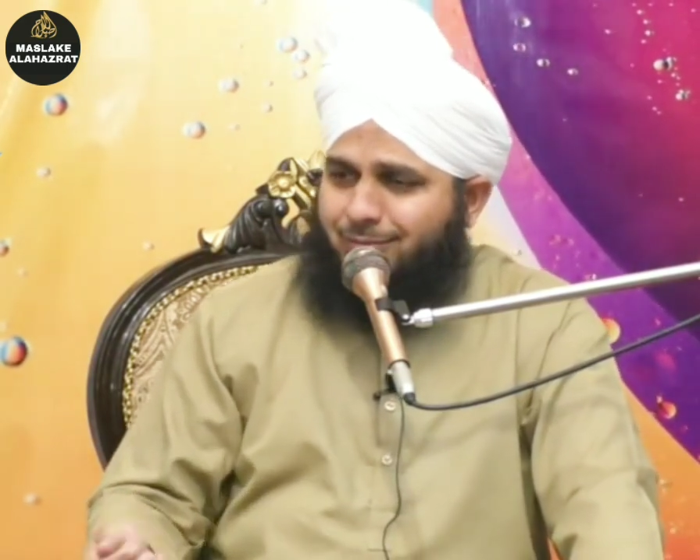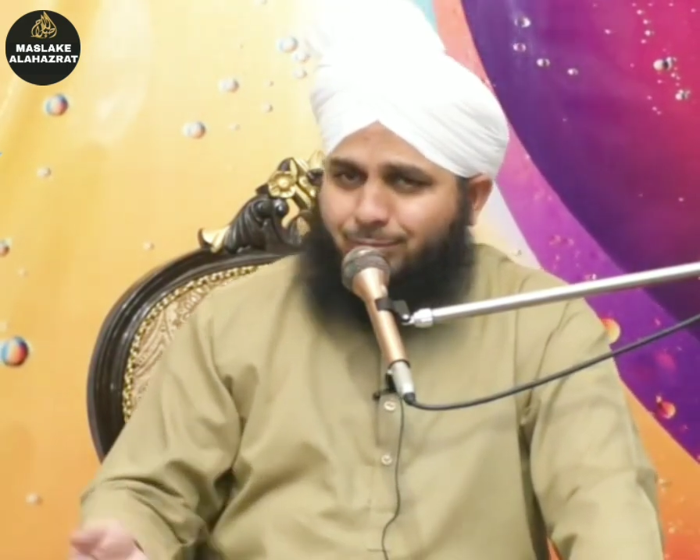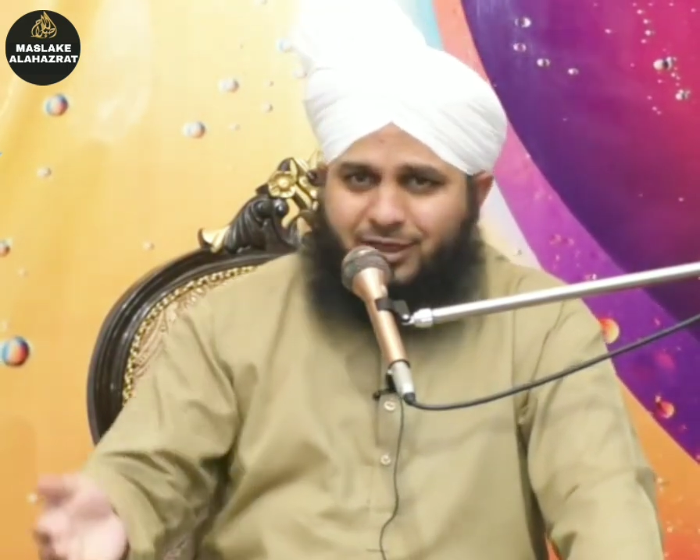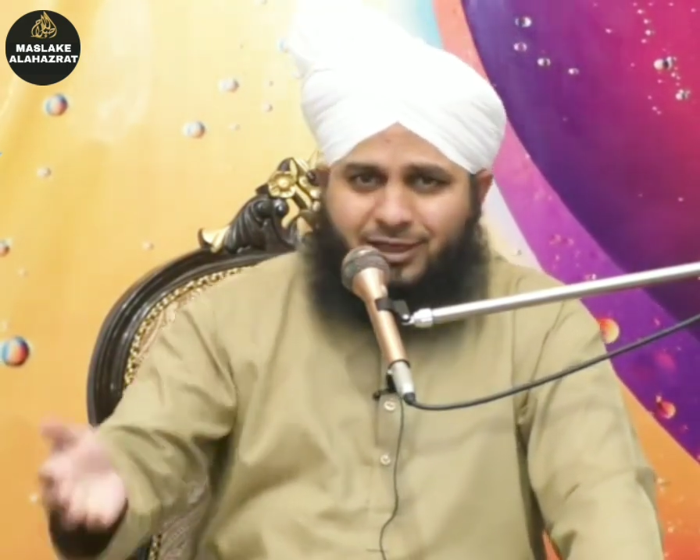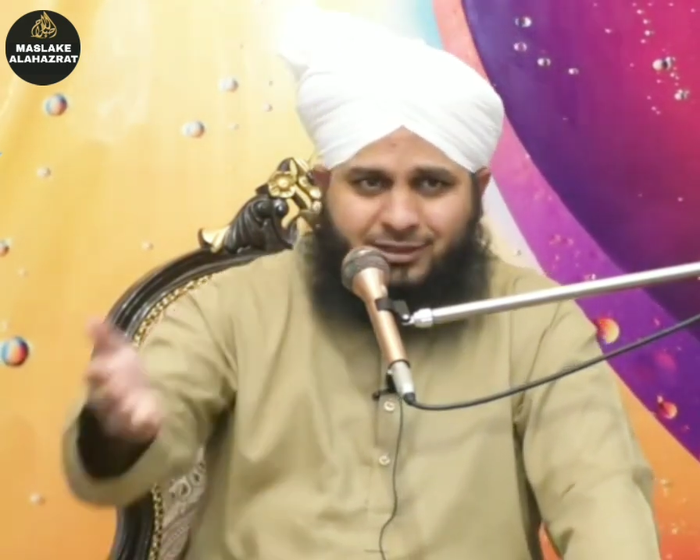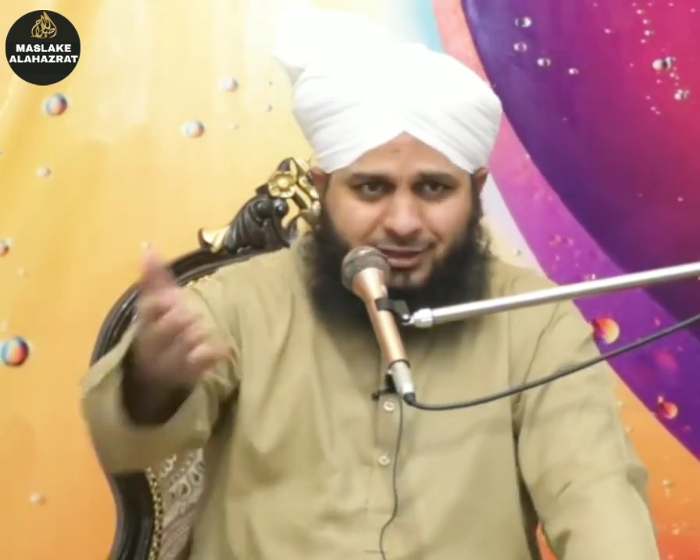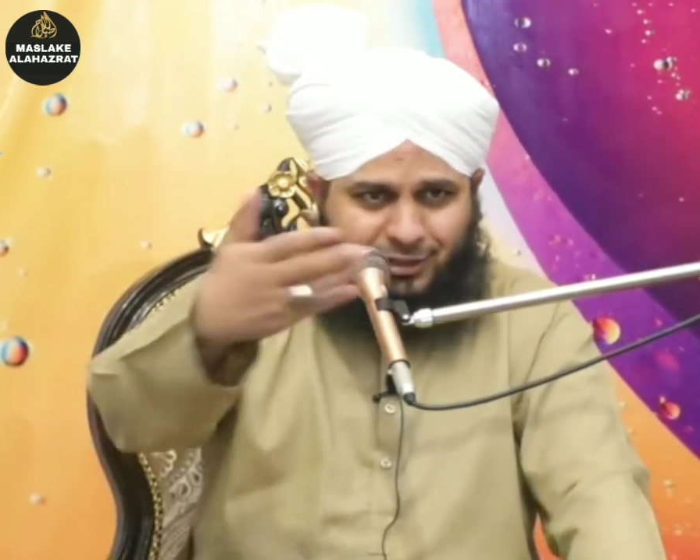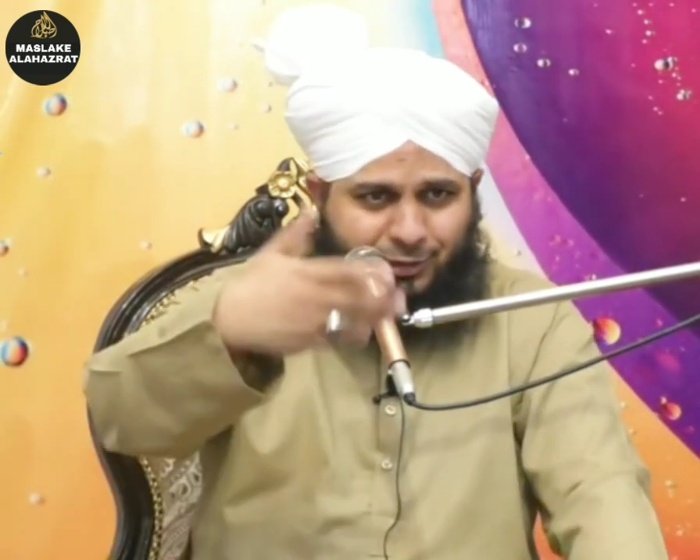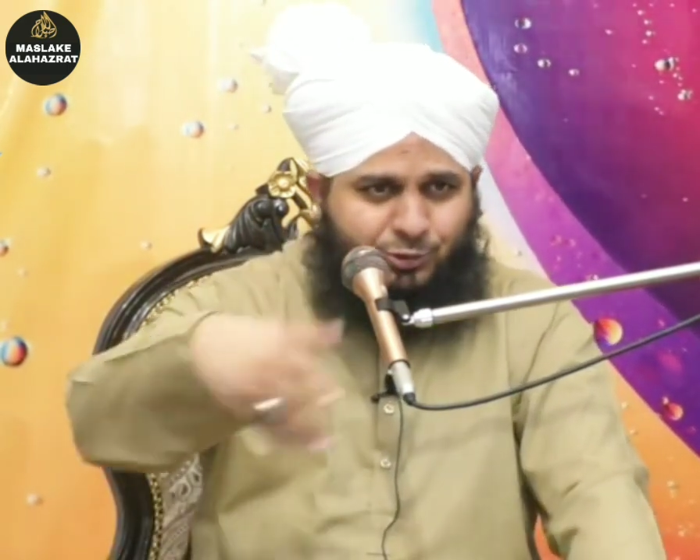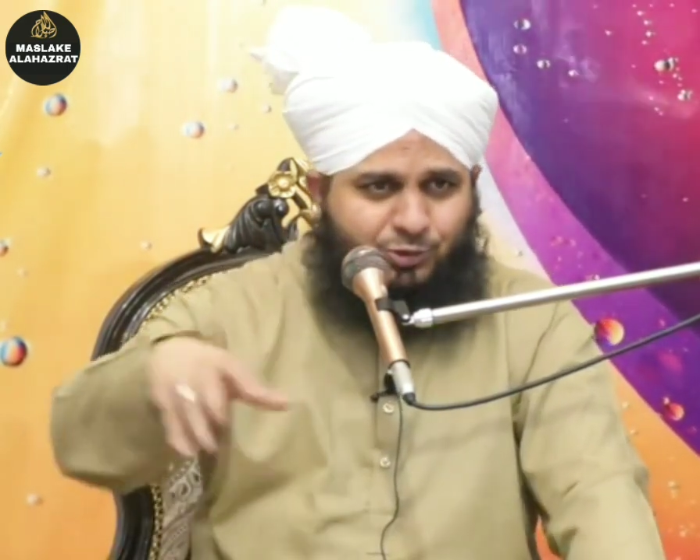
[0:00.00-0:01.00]
मैं ये
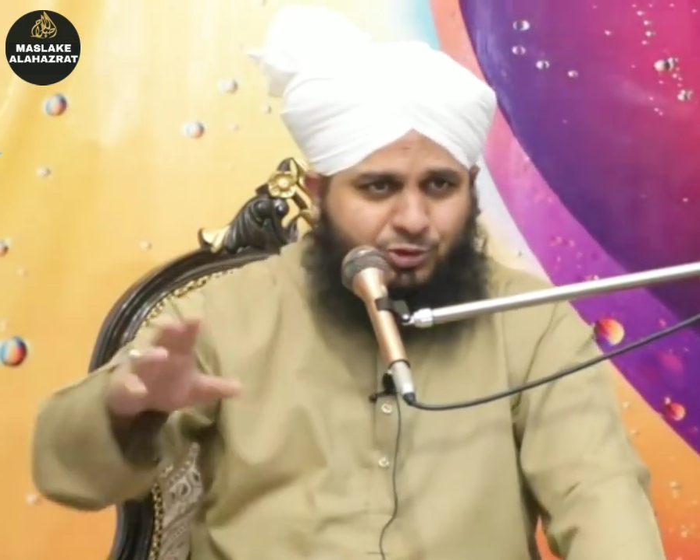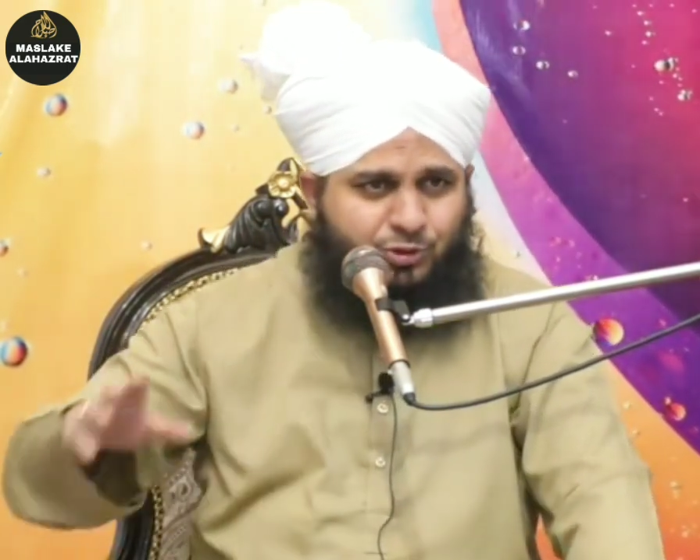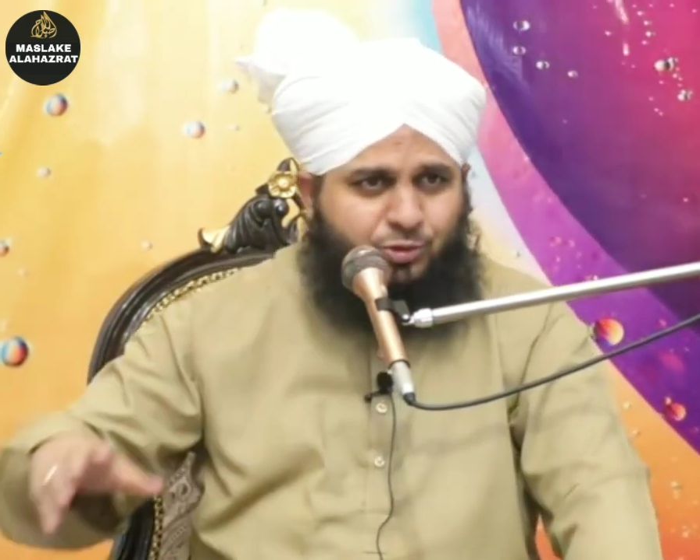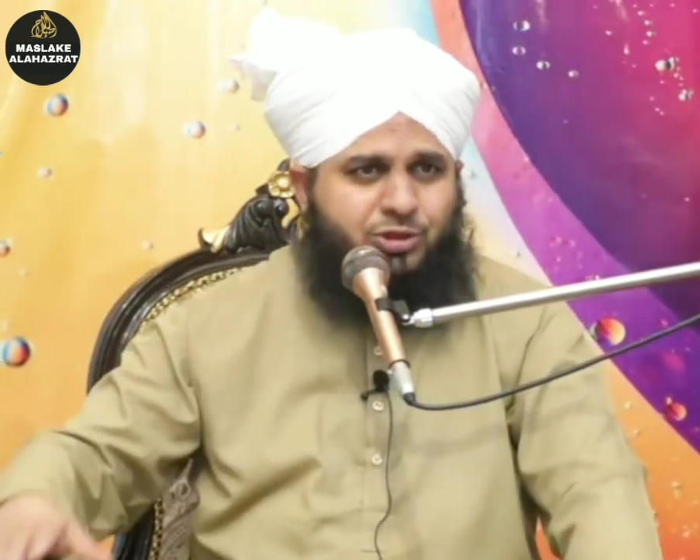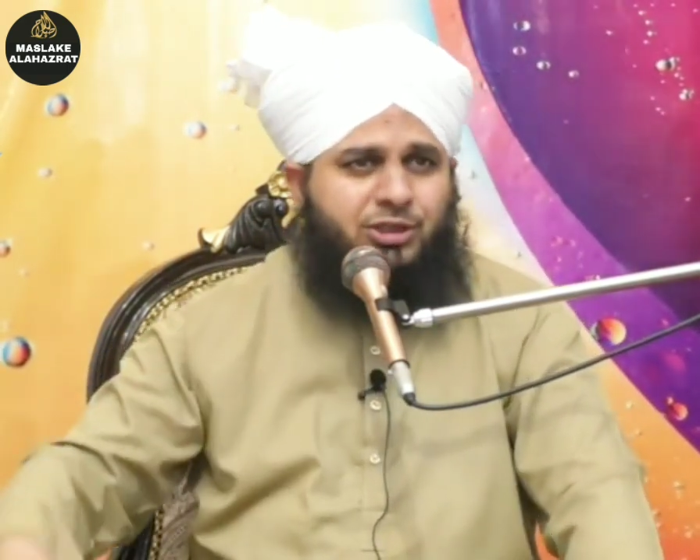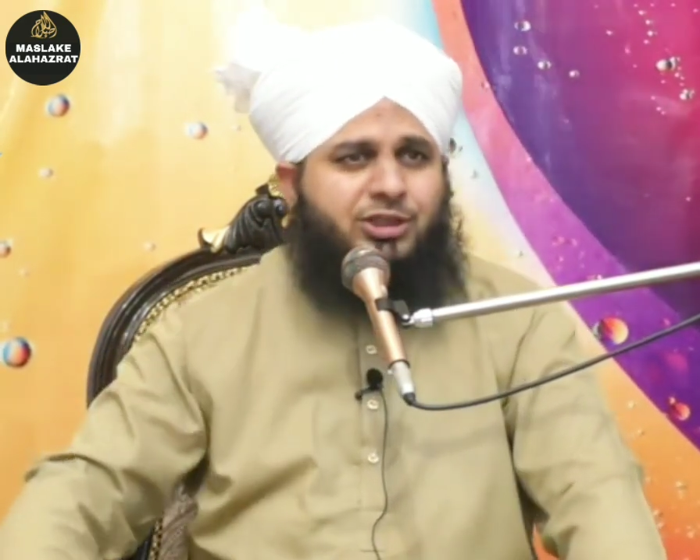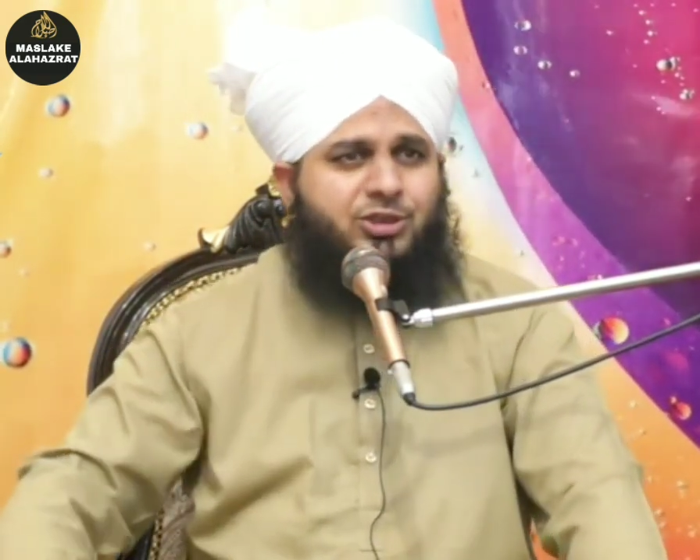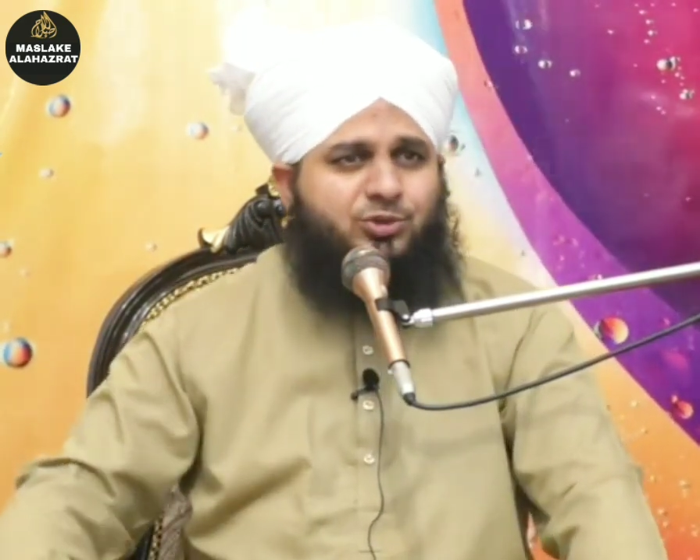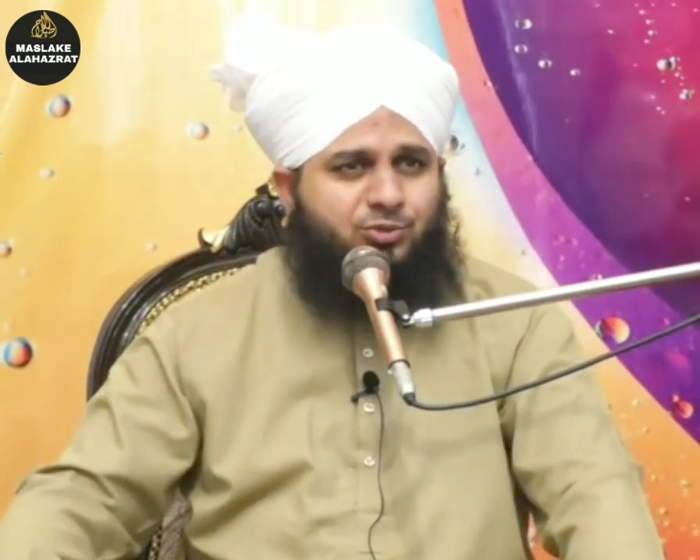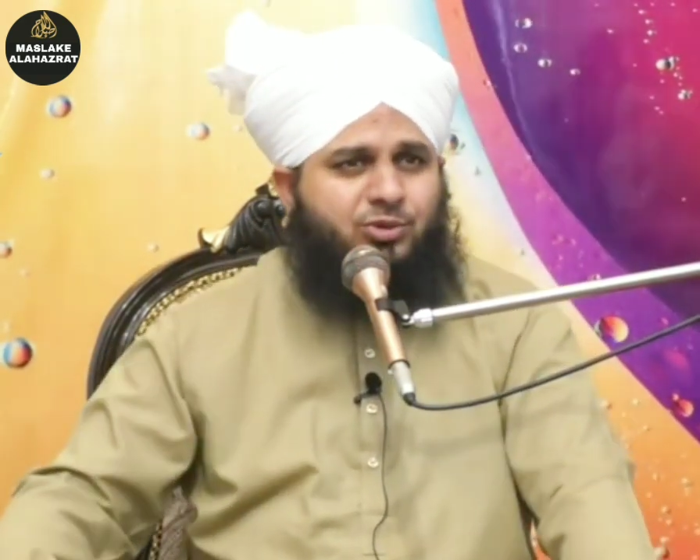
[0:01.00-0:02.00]
गलियों से गुठलियाँ
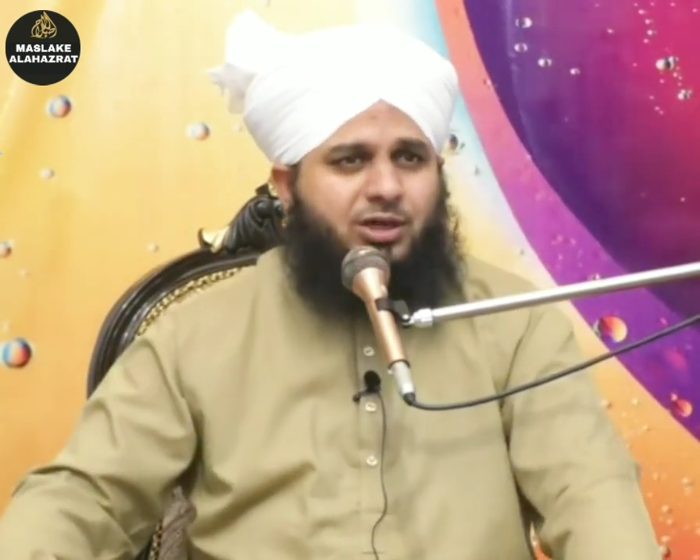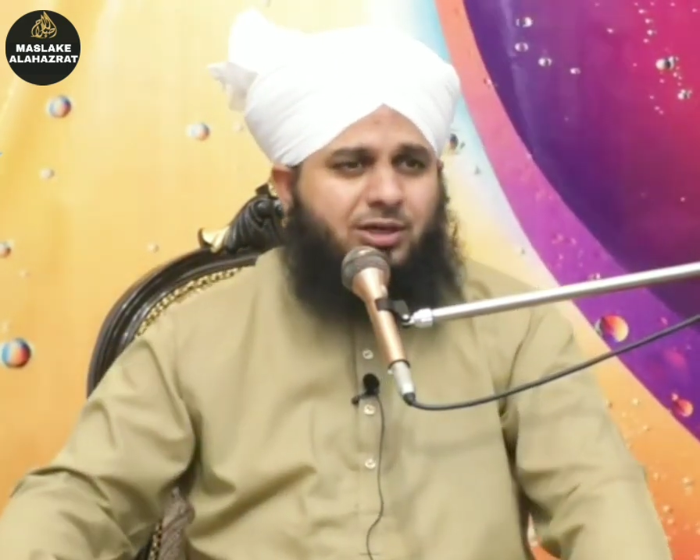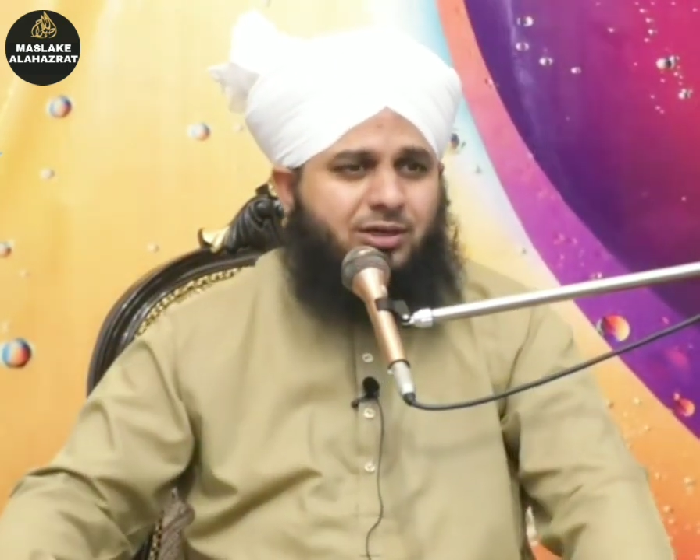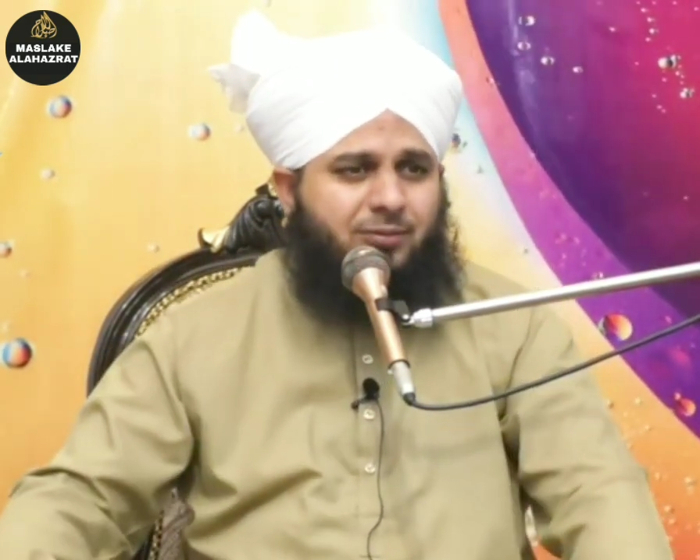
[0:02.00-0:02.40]
चुनूंगा